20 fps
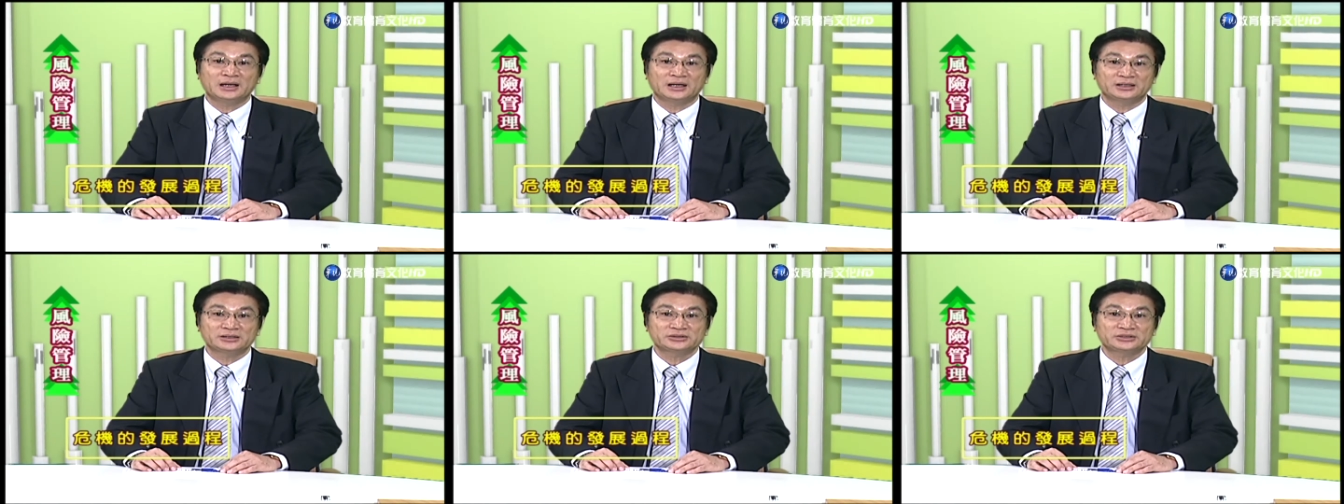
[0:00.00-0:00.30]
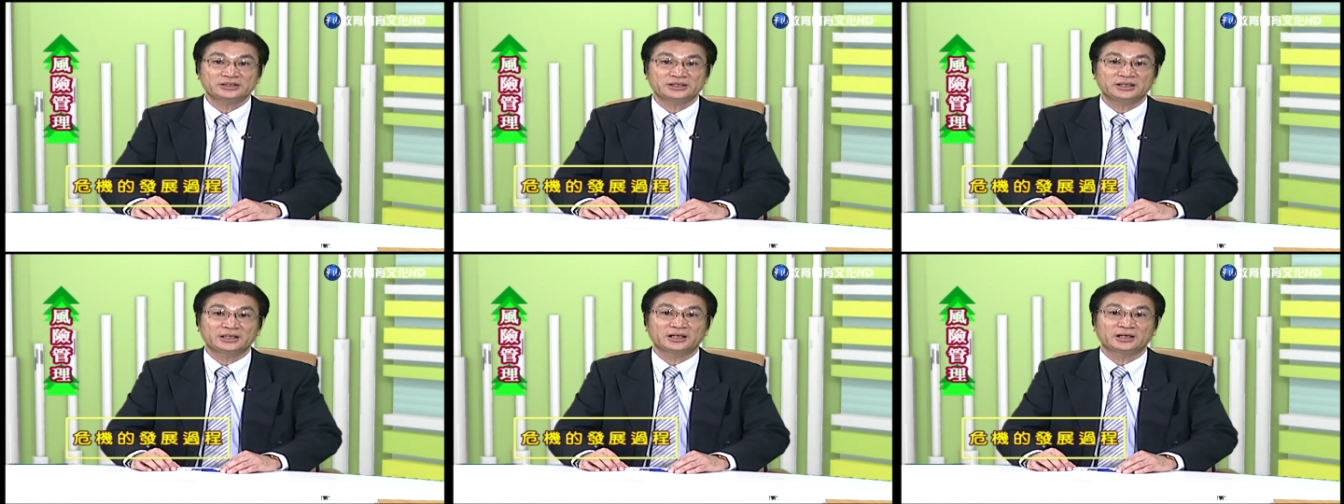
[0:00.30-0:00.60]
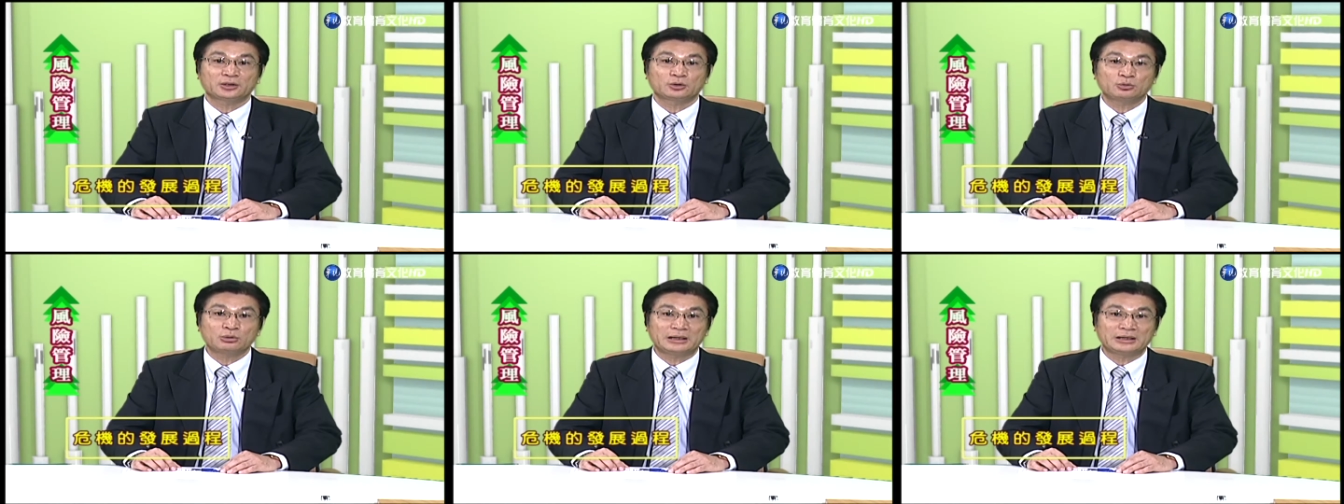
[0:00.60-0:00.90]
而是一
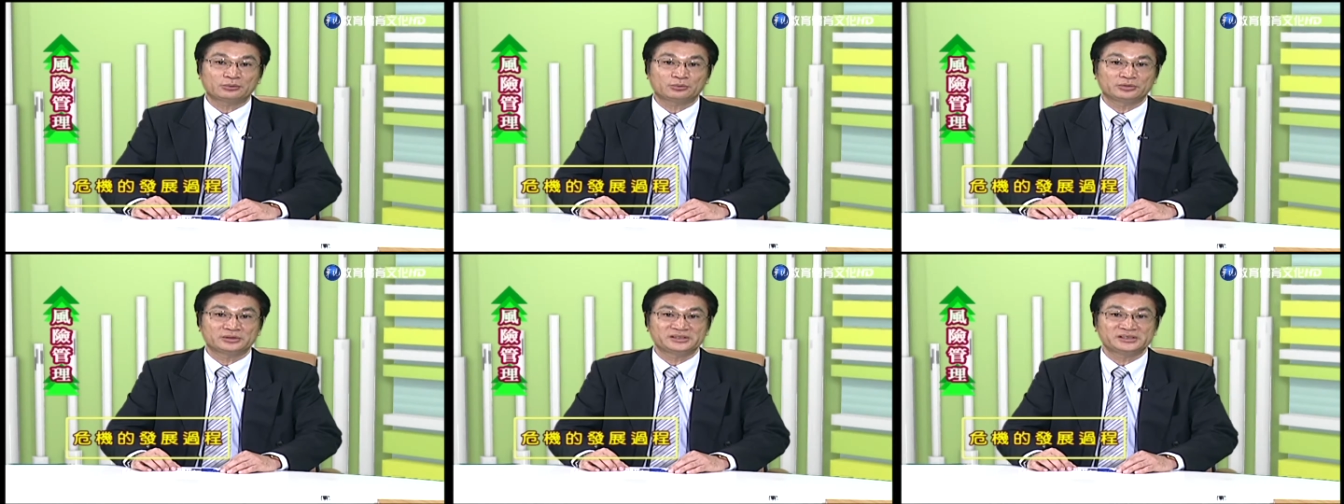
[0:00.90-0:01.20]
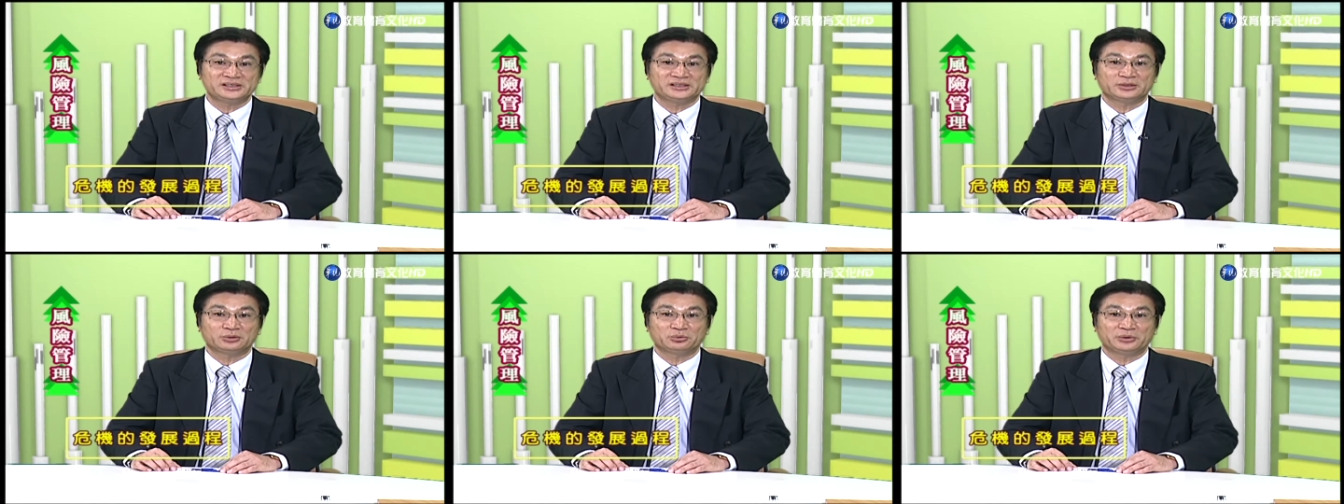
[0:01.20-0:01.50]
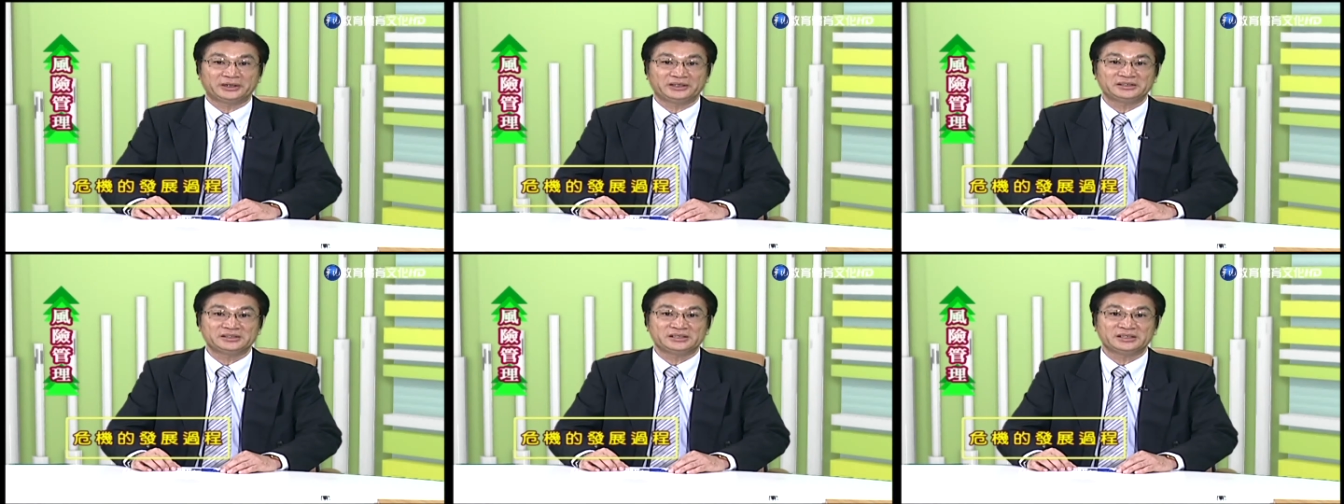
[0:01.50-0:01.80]
个跨国性的
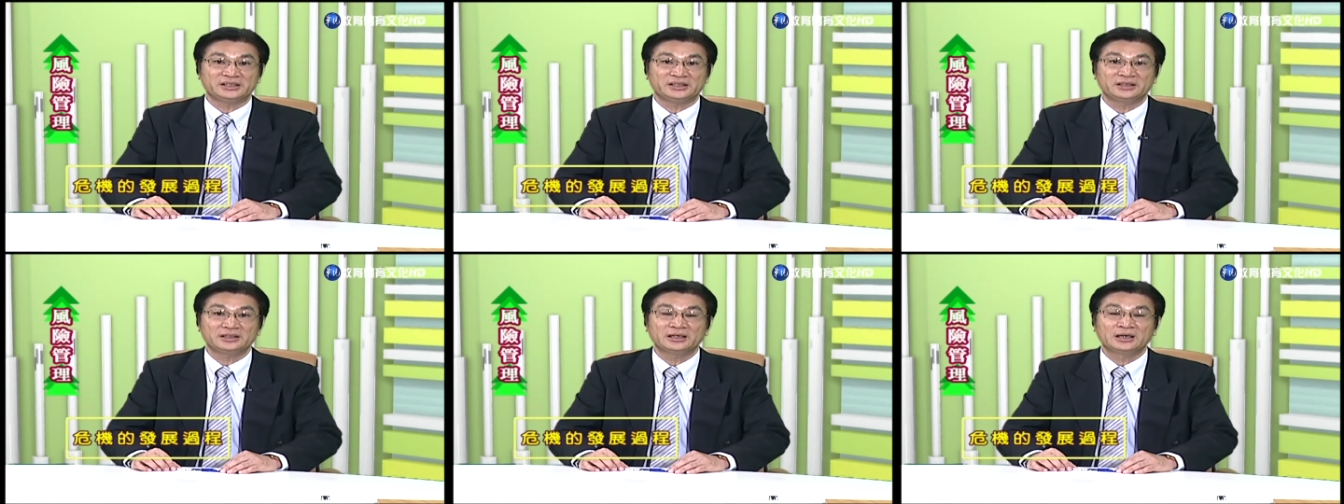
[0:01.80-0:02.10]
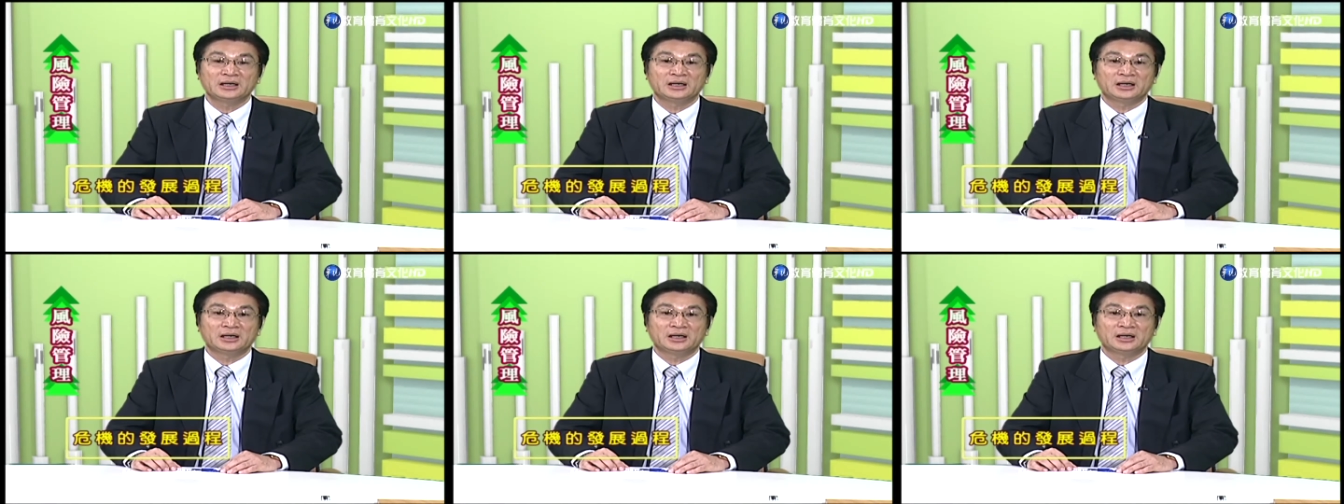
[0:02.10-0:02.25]
危机。